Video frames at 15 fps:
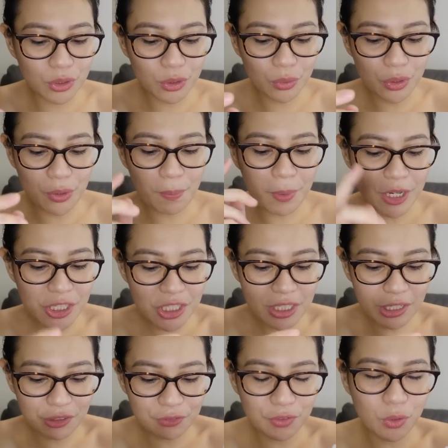So yung punch
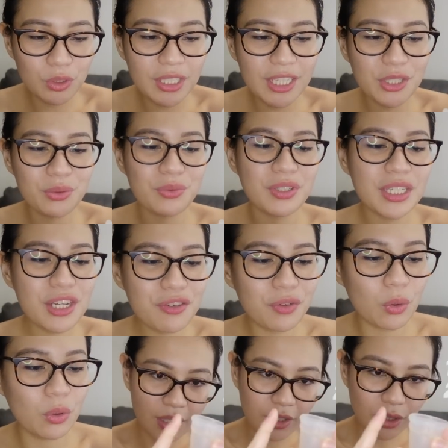down fold and yung C
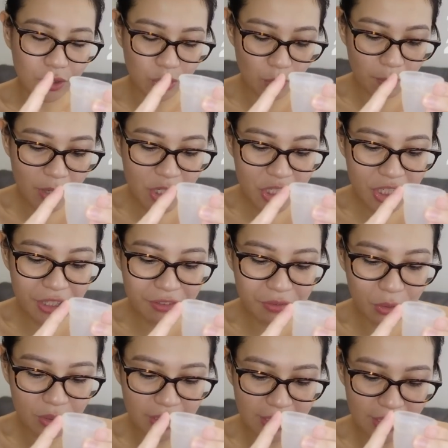fold. So punch down
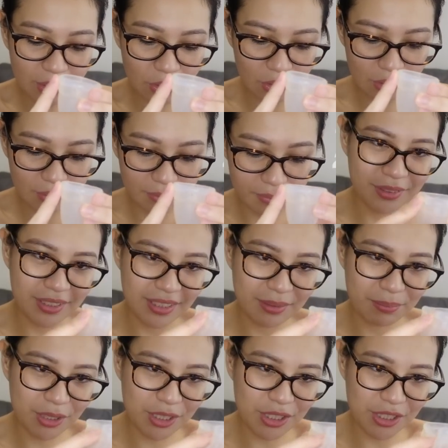fold yan ito.
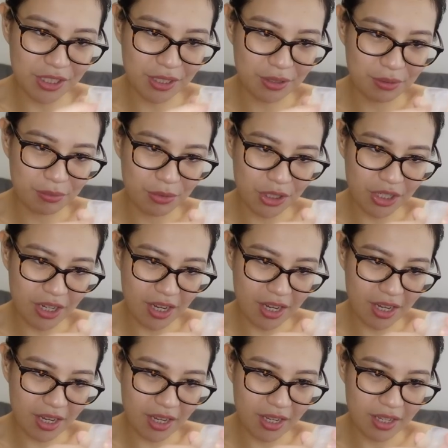Punch down mo
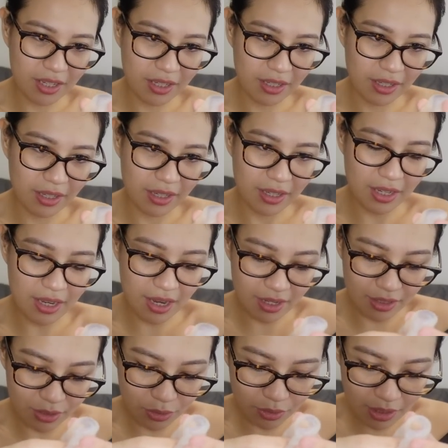siya. Yan.
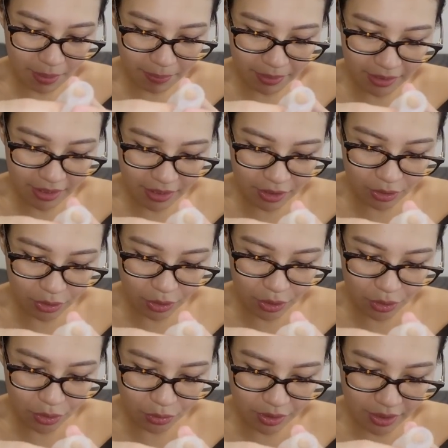So dapat ganito yung
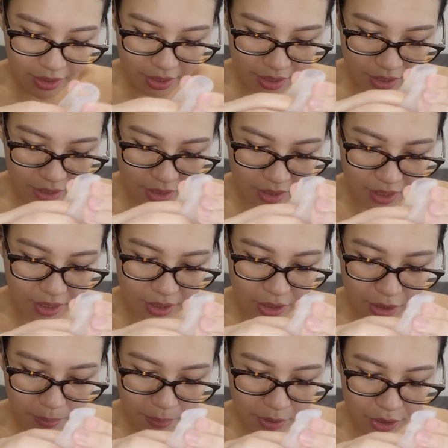tsura niya.
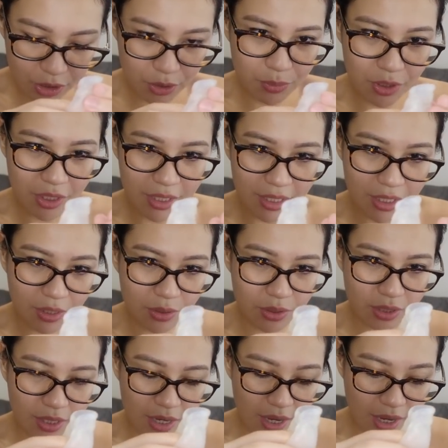Na-punch mo siya dito
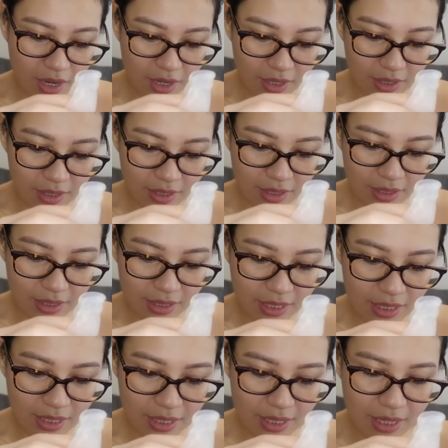sa
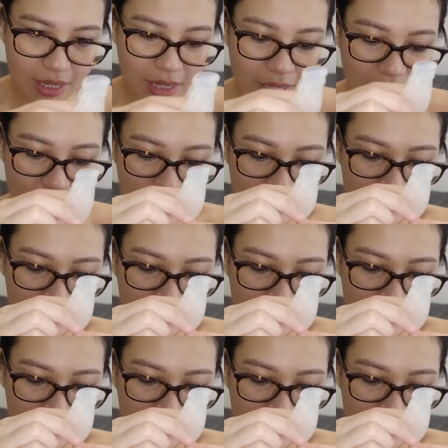gilid.